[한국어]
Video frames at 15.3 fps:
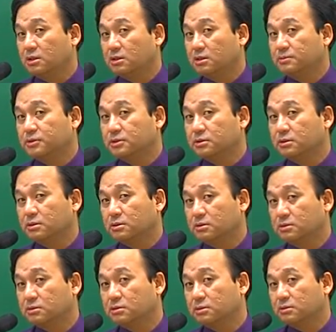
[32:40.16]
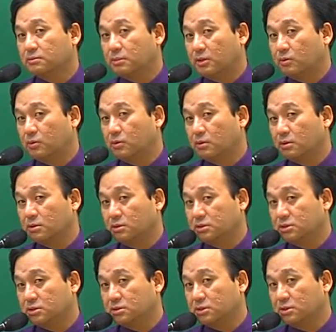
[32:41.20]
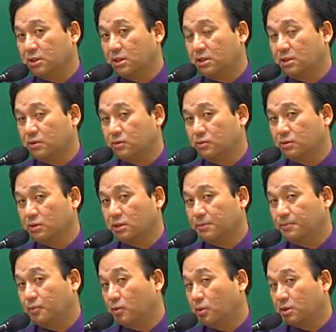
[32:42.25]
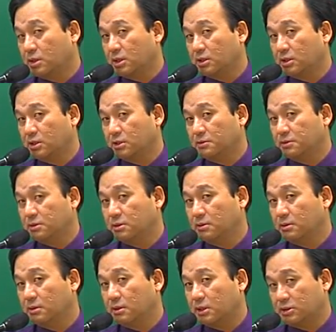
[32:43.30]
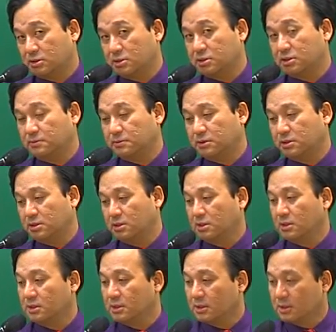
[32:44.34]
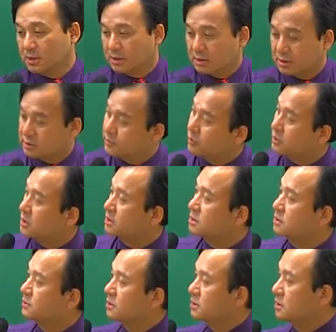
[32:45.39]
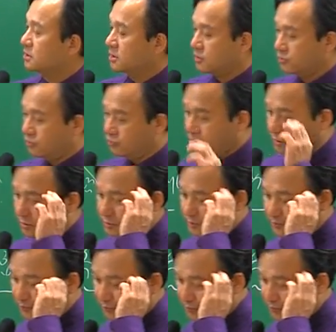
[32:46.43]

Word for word: 그러면 그는 바로 경제적이다. 그렇게 복합 개념을 가져가셔야 됩니다. 그래서 복합 개념이라는 게 상당히 중요해요.